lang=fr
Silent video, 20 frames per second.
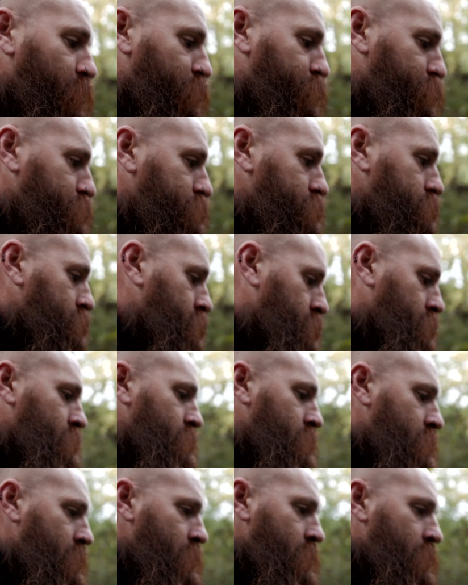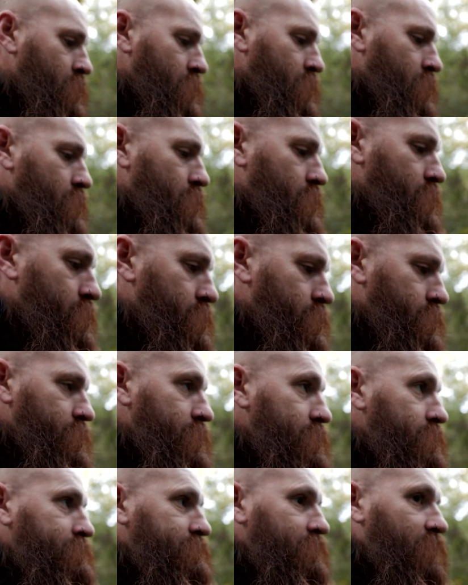peu plus.
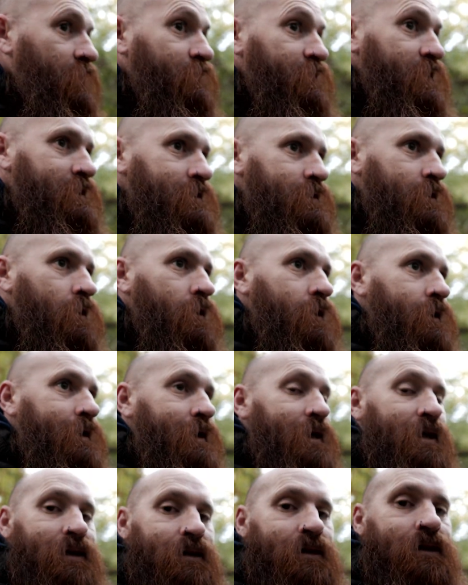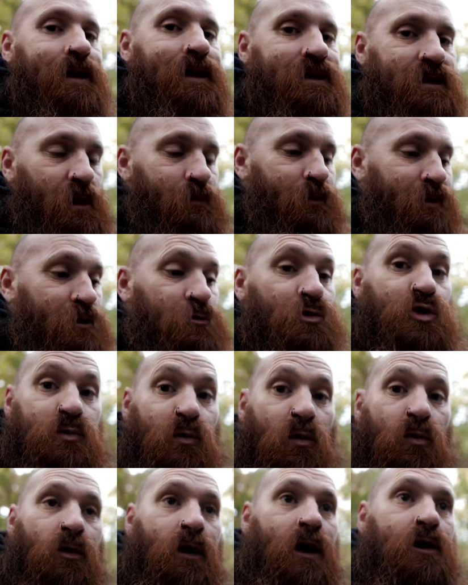Et c'est la fiesta. Et c'est à partir de ce
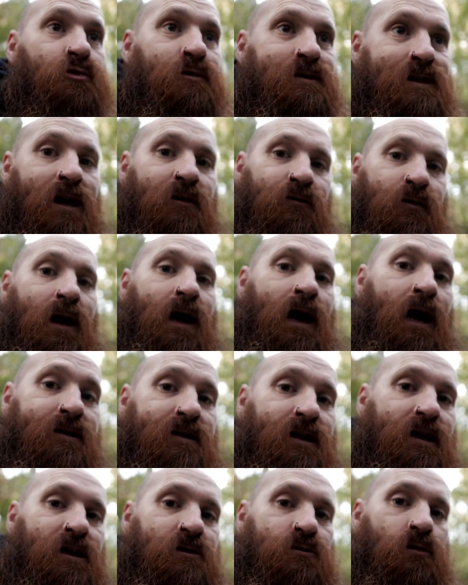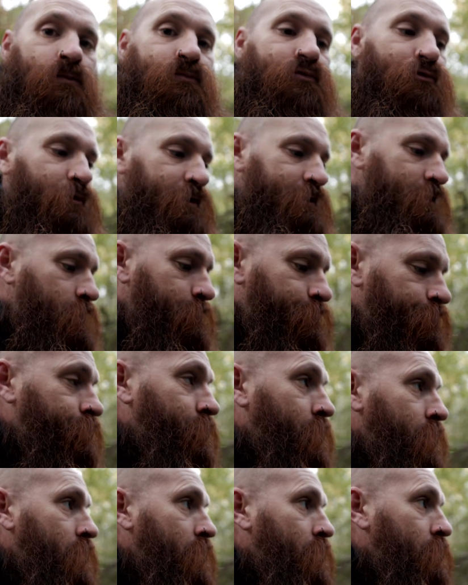moment-là que c'est devient intéressant pour ici.
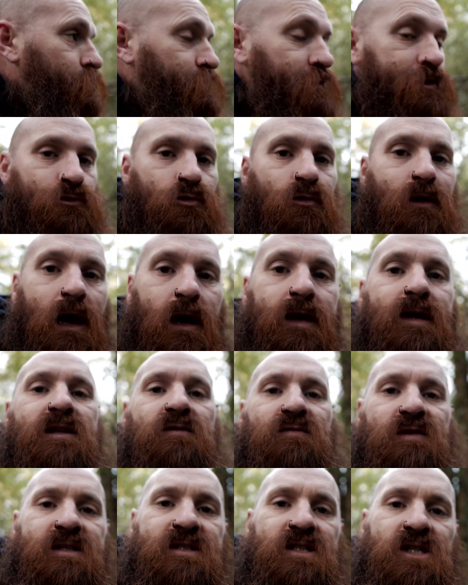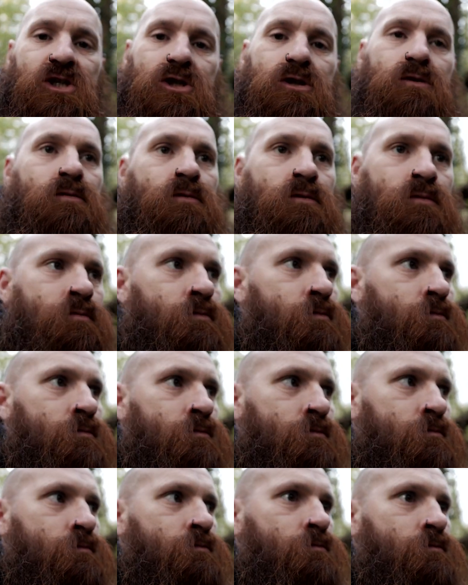Puisque là, il y a des vestiges.
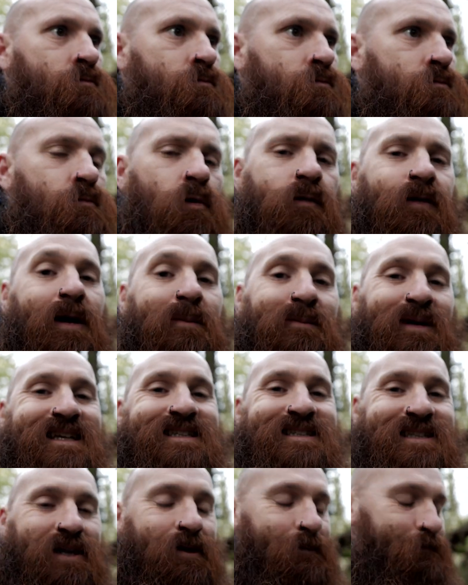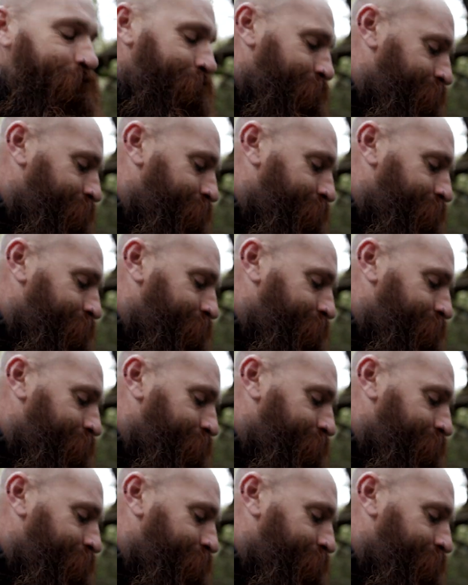Enfin, presque.